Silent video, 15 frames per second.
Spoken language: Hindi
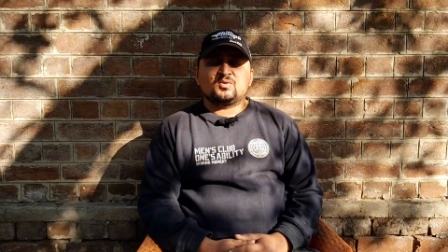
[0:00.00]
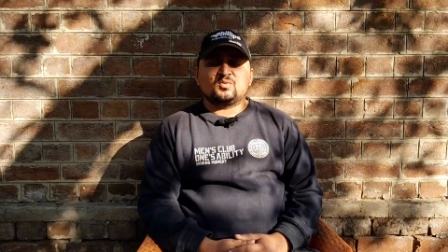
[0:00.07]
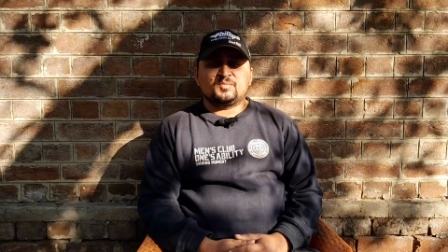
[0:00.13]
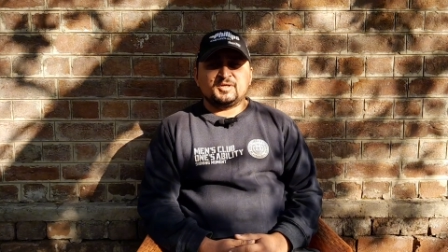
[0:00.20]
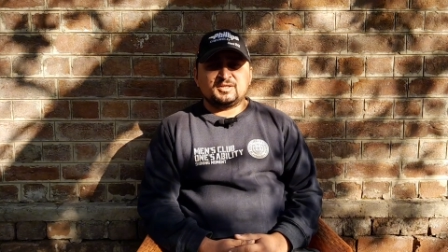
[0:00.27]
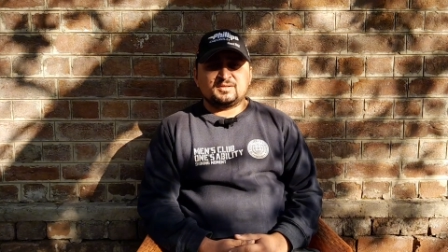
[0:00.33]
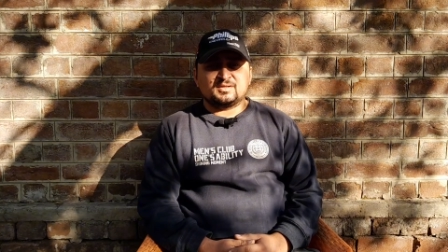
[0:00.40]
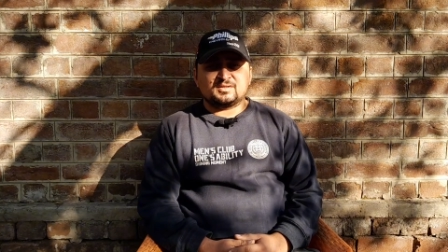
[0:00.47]

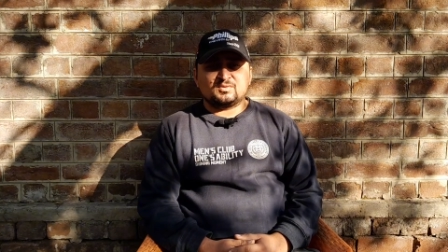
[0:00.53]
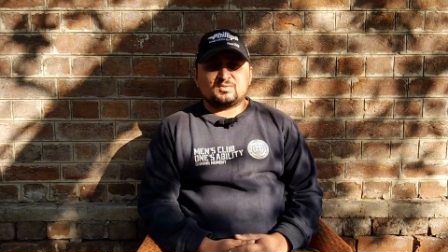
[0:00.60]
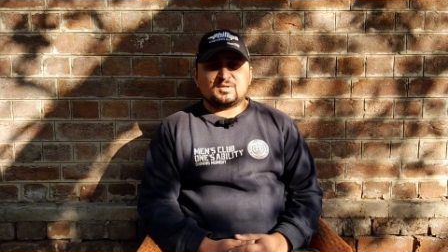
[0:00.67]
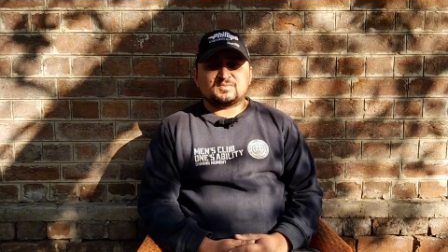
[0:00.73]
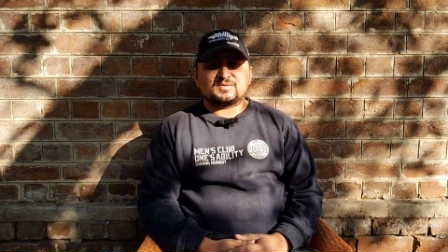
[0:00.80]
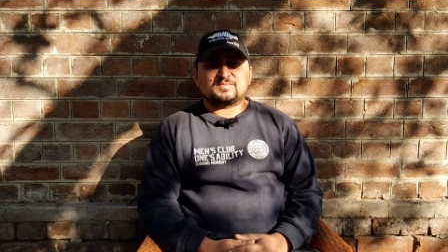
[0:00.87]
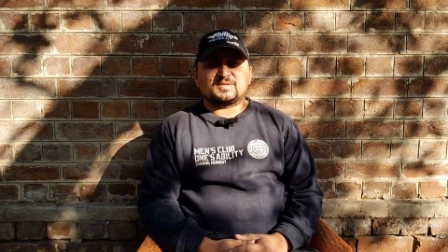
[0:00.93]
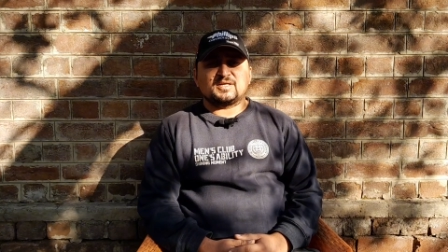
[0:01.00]
उम्मीद करता हूं
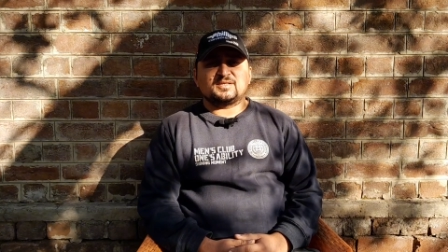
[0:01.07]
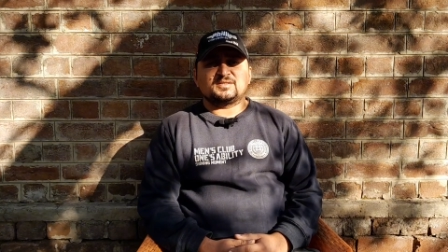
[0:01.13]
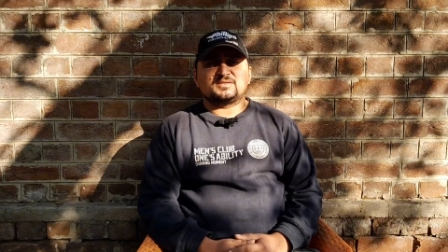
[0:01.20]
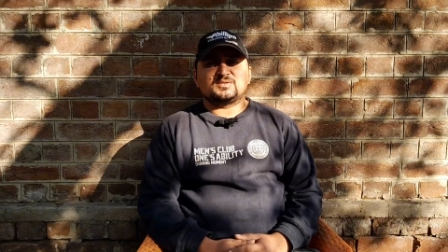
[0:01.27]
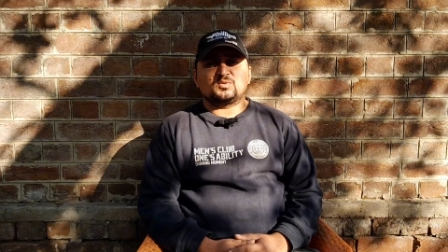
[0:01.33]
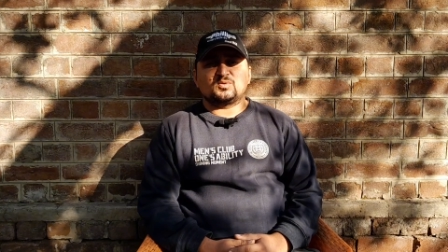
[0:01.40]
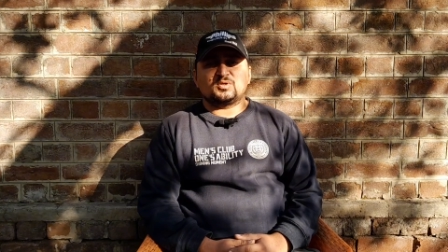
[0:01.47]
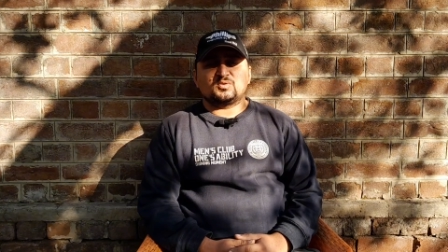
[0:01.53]
आप सब खैरियत
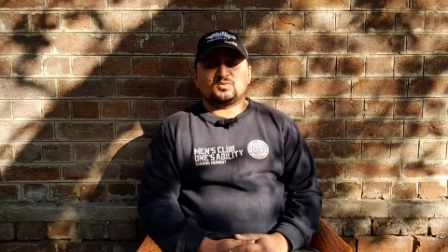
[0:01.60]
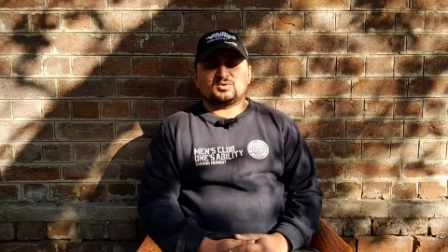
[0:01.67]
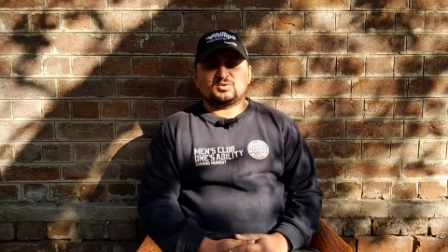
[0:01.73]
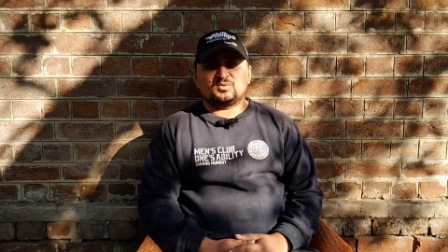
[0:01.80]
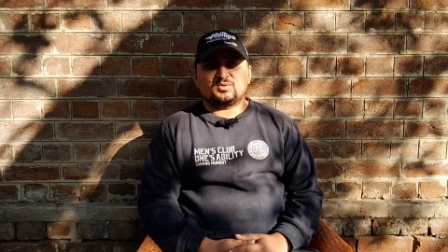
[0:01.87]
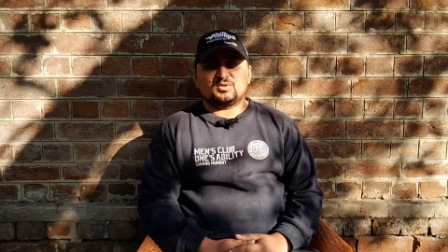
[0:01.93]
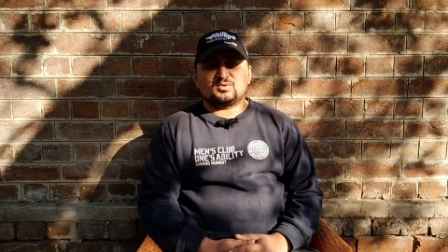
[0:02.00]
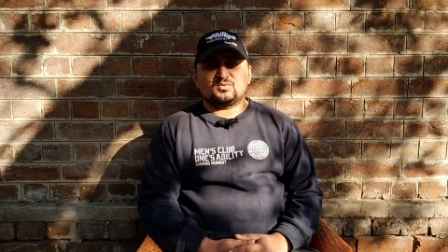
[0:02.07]
से होंगे
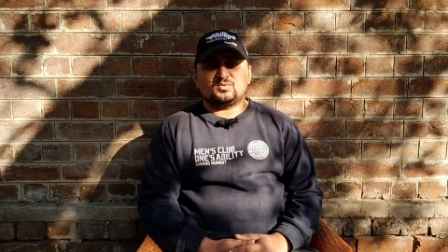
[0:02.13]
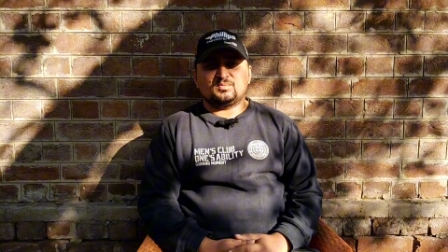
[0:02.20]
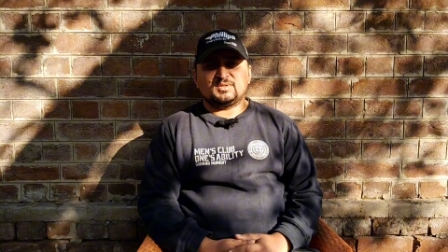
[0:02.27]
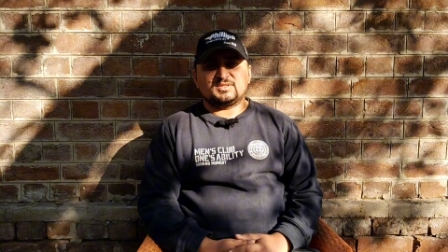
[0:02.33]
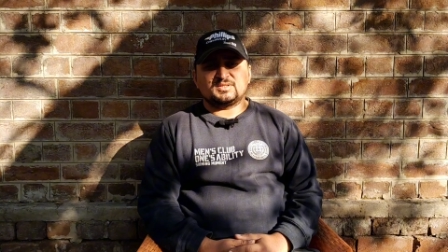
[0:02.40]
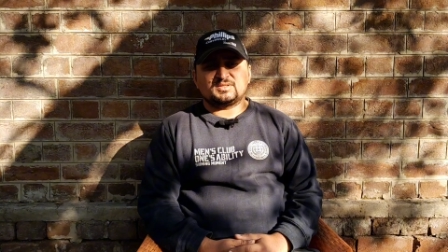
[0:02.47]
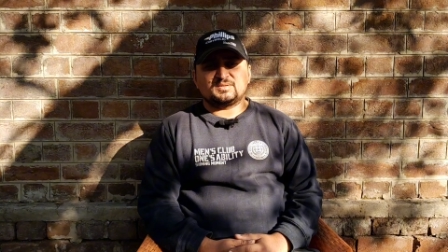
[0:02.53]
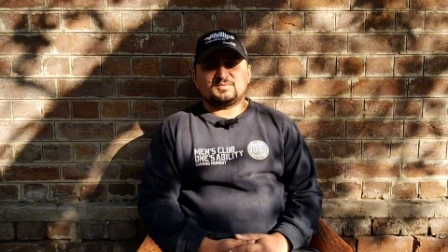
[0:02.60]
खुश होंगे और खूब
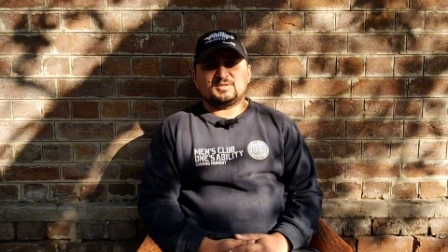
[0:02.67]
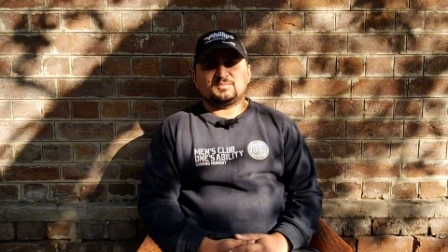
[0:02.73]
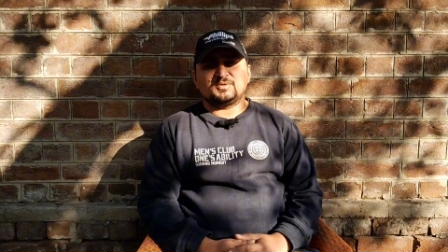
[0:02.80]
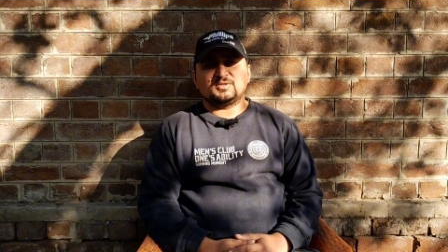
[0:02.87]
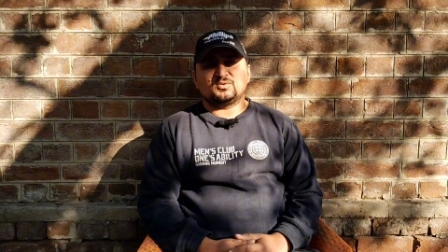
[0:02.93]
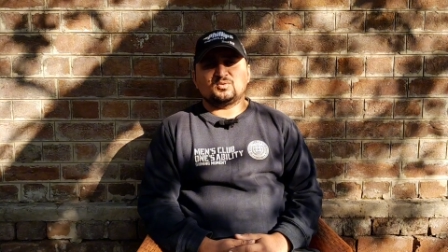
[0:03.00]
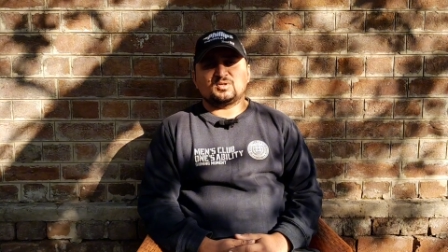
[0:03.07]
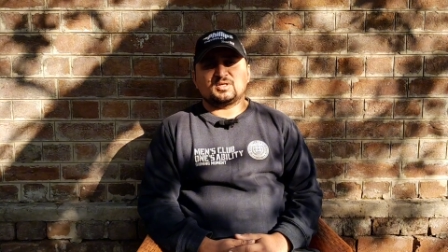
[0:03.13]
अच्छे से अपने
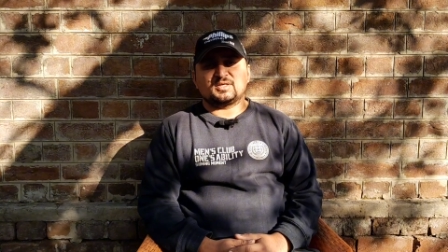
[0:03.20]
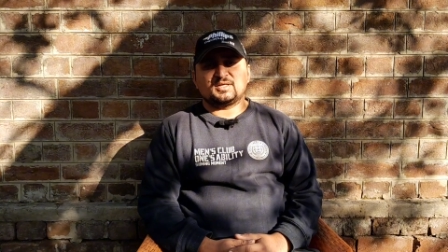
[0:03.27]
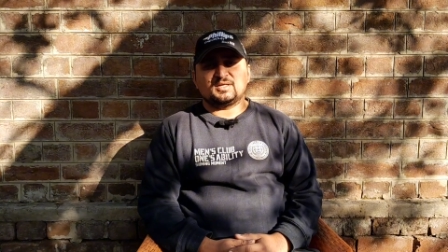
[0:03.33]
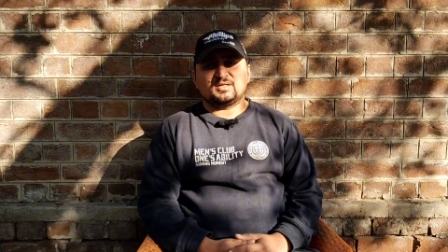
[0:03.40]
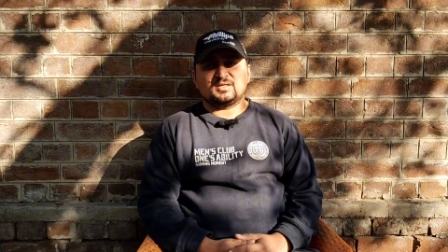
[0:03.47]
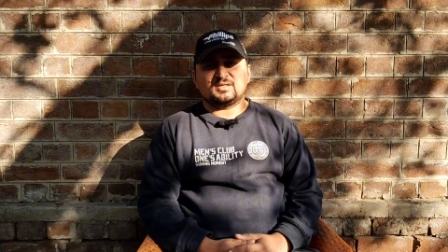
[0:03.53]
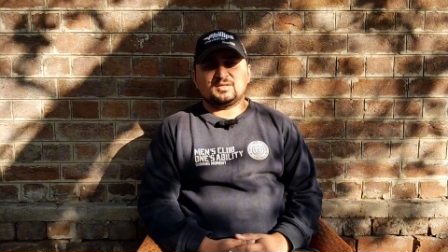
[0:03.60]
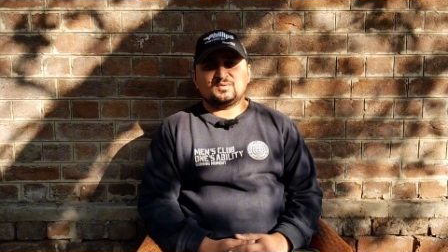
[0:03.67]
परिंदों का
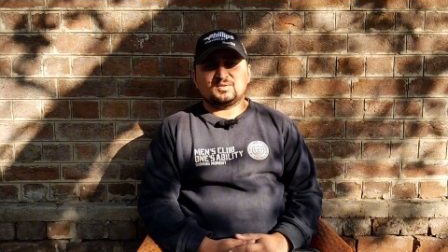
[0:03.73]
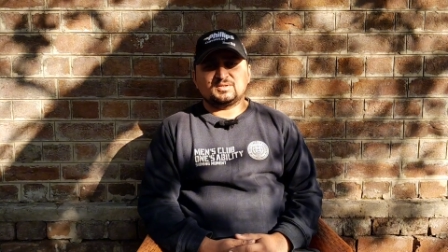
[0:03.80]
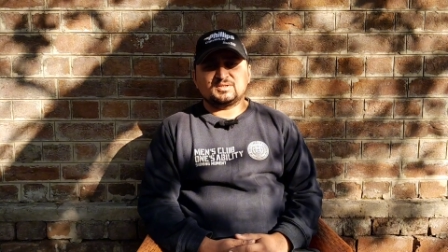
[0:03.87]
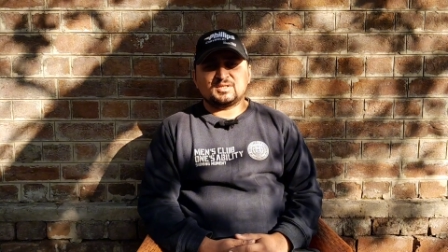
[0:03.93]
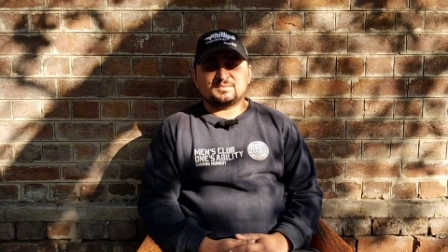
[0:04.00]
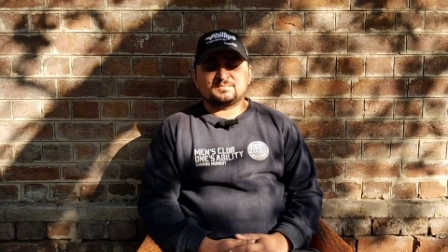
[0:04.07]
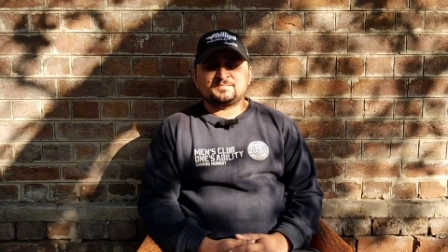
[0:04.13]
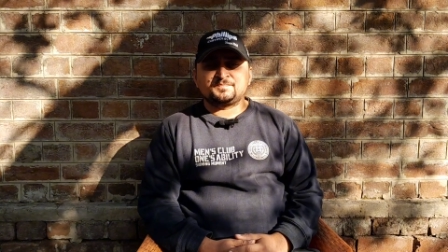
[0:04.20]
ख्याल रख रहे होंगे
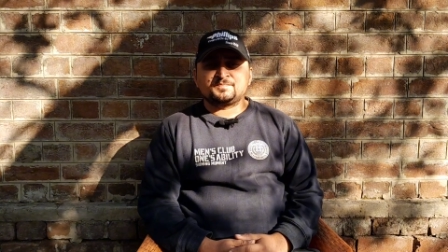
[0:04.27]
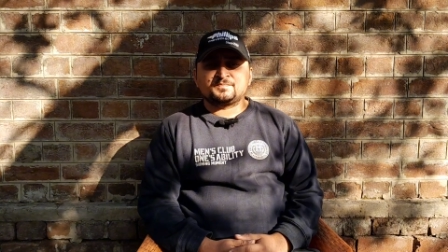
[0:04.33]
जनाब